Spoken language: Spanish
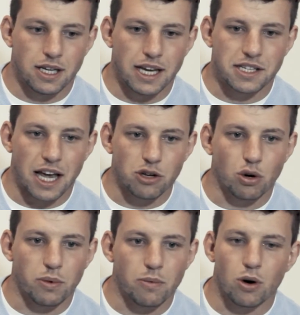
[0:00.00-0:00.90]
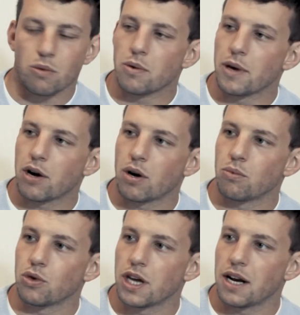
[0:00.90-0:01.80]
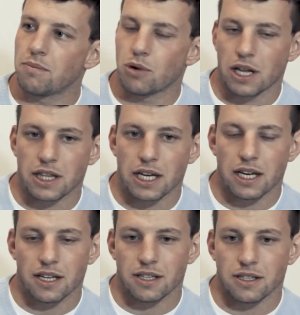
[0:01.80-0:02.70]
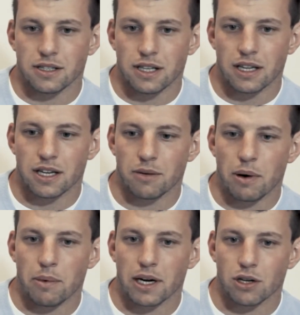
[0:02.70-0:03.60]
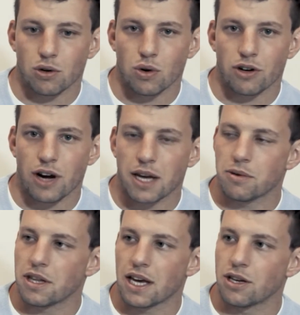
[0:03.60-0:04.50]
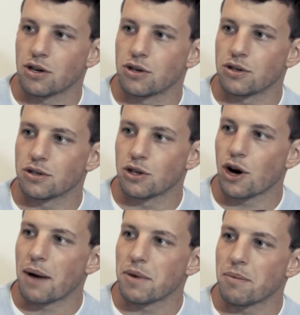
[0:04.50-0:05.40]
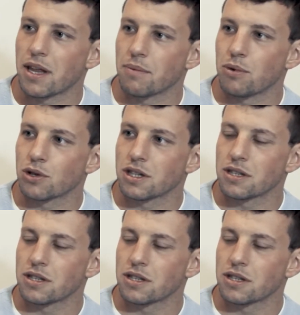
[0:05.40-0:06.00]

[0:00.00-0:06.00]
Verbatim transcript: ese año lo vimos con mi viejo el Mundial por la tele y le dije, papá, quiero jugar rugby, de ahí no, no cambia más deporte.